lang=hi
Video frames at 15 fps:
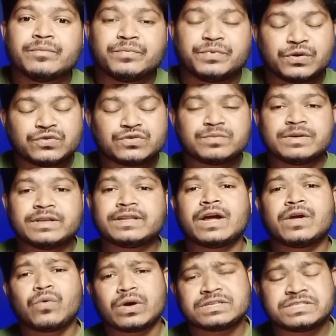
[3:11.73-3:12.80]
व्यूज मिलता
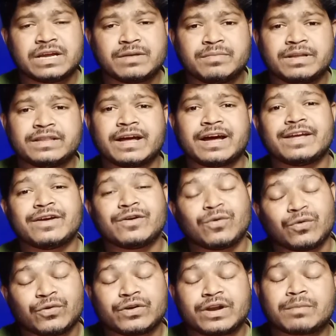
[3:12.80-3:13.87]
है वॉच टाइम मिलता है
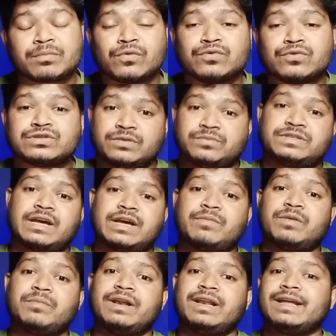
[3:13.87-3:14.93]
और आपको
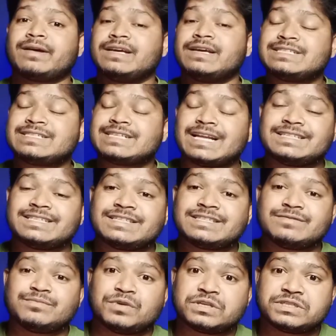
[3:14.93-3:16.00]
सब्सक्राइबर मिलने की
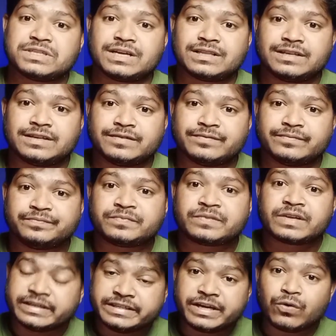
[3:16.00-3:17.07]
चांसेस बढ़ जाते हैं
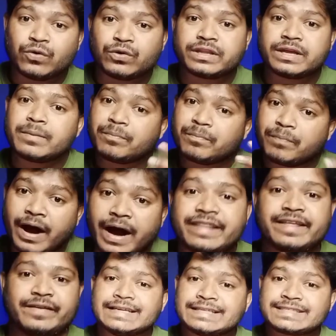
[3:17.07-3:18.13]
ये होते
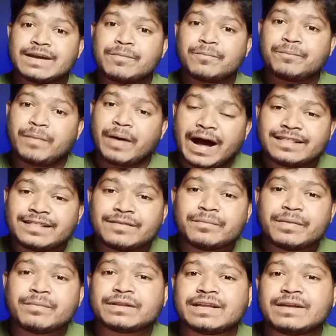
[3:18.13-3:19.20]
फायदे इसके बाद
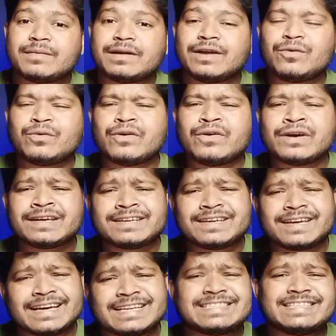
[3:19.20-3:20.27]
मैं बताने वाला हूँ कि
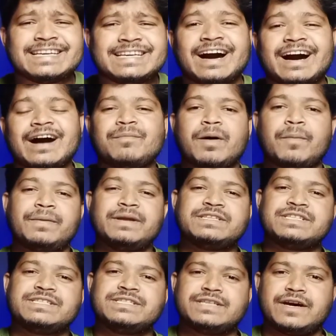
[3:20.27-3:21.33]
कैसे आप अपने
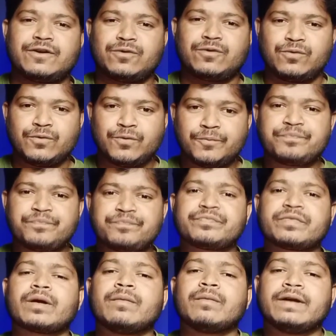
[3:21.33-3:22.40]
सीजीआर को
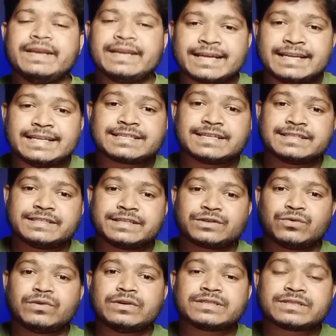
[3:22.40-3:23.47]
इंक्रीज कर
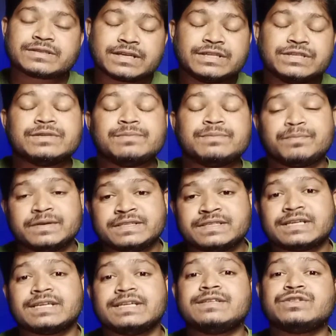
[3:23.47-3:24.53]
सकते हो इसके
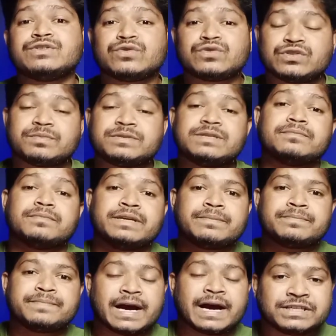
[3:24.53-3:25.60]
पीछे की जो सबसे बड़ी
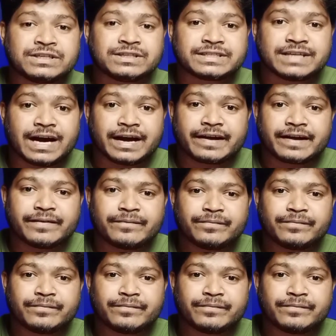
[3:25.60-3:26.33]
फैक्टर क्या है